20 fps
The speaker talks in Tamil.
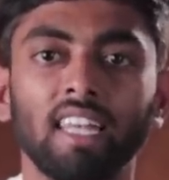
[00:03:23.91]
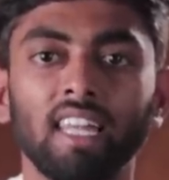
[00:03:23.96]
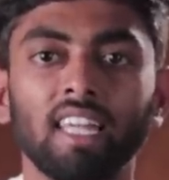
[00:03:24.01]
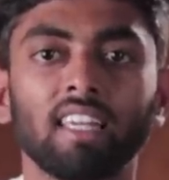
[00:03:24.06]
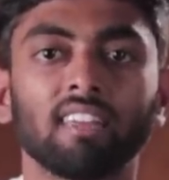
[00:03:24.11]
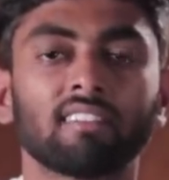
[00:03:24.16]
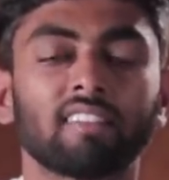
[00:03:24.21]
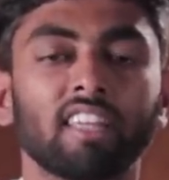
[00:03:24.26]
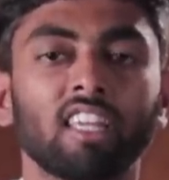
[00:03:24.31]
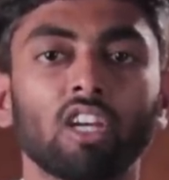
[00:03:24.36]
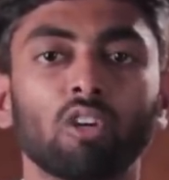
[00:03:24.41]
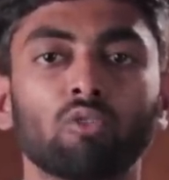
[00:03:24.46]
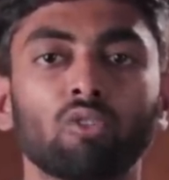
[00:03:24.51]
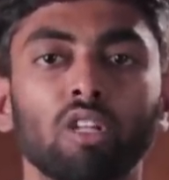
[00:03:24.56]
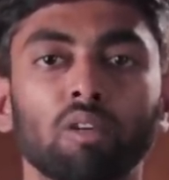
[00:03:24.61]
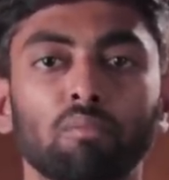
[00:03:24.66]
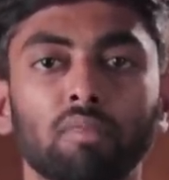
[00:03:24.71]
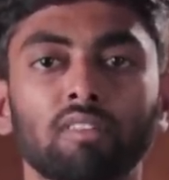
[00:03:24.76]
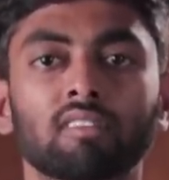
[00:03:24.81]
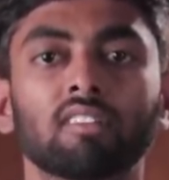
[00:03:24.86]
நீங்கள்
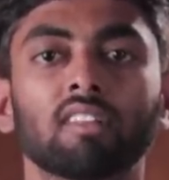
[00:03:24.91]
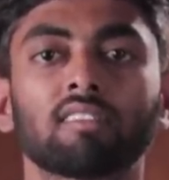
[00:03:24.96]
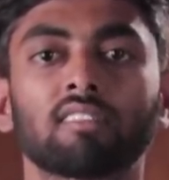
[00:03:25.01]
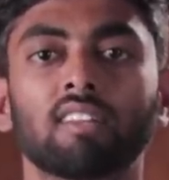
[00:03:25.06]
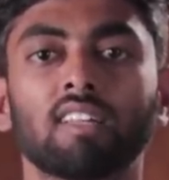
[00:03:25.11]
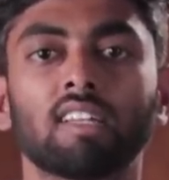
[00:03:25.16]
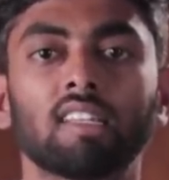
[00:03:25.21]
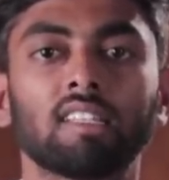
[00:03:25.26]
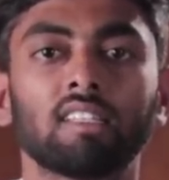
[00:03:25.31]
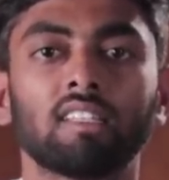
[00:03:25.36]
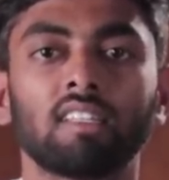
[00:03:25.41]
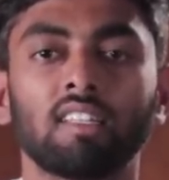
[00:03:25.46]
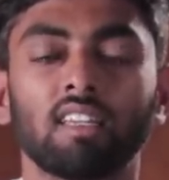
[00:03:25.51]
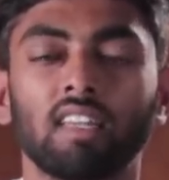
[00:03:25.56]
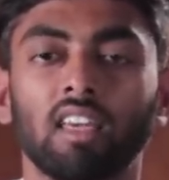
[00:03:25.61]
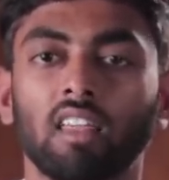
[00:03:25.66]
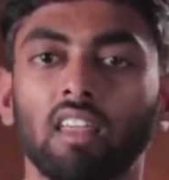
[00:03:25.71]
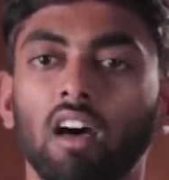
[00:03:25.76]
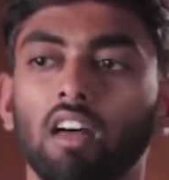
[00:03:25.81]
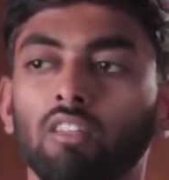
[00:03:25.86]
செய்யக்கூடிய பிஸ்னஸ்லேருந்து
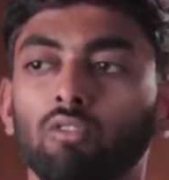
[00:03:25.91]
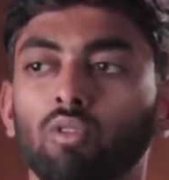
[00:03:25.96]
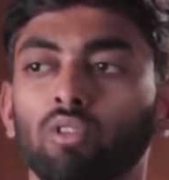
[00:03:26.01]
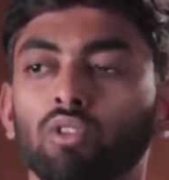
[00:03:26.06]
ஏதாவது